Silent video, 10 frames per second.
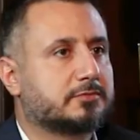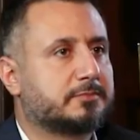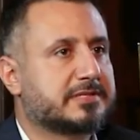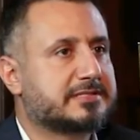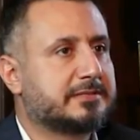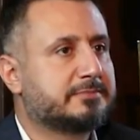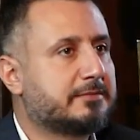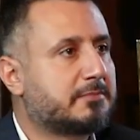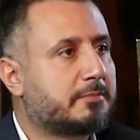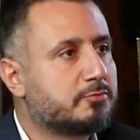بس
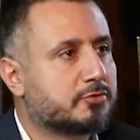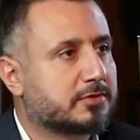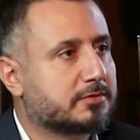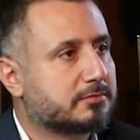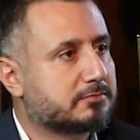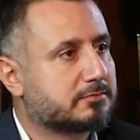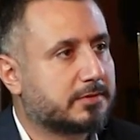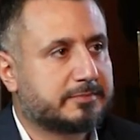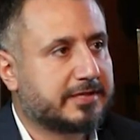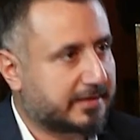لبنان ما بيموت
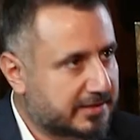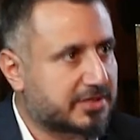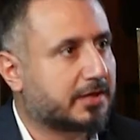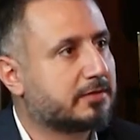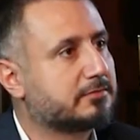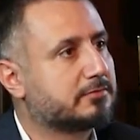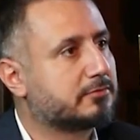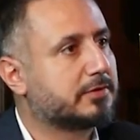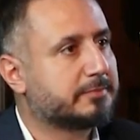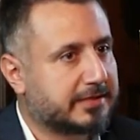لبنان راجع
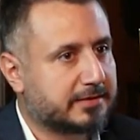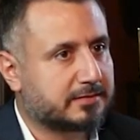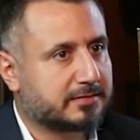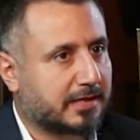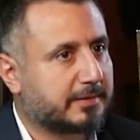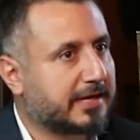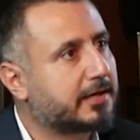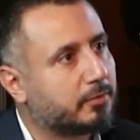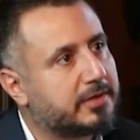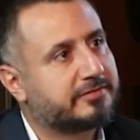ولبنان طالما نحن
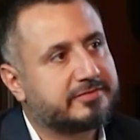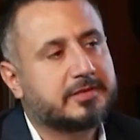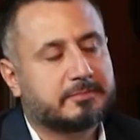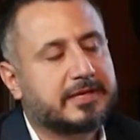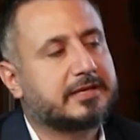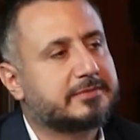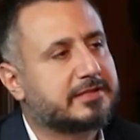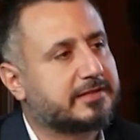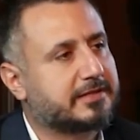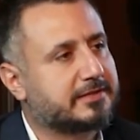قوية فيه باقي لبنان